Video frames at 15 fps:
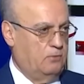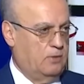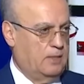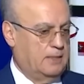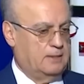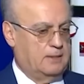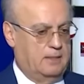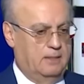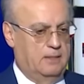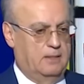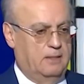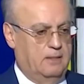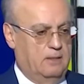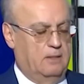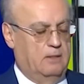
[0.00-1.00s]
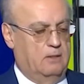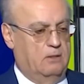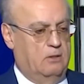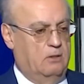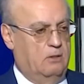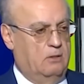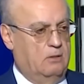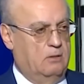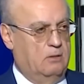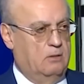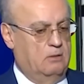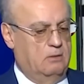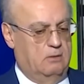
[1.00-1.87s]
وكذا آه،